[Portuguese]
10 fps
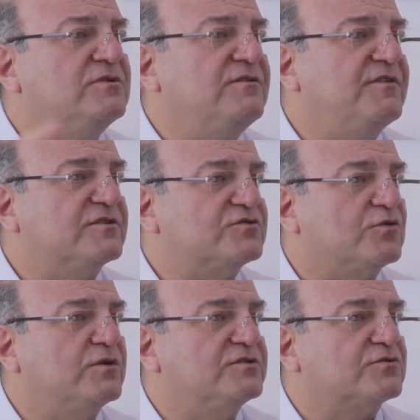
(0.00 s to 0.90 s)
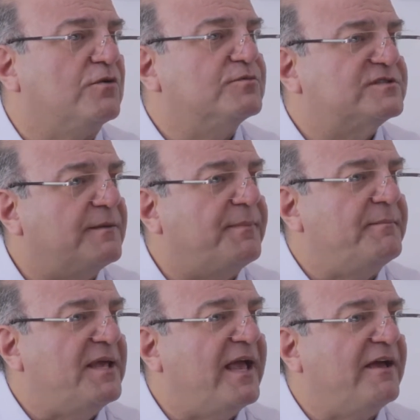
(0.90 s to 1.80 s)
de invenções como
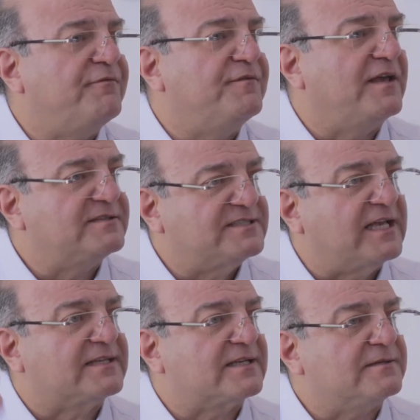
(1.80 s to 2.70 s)
CPMF, etc.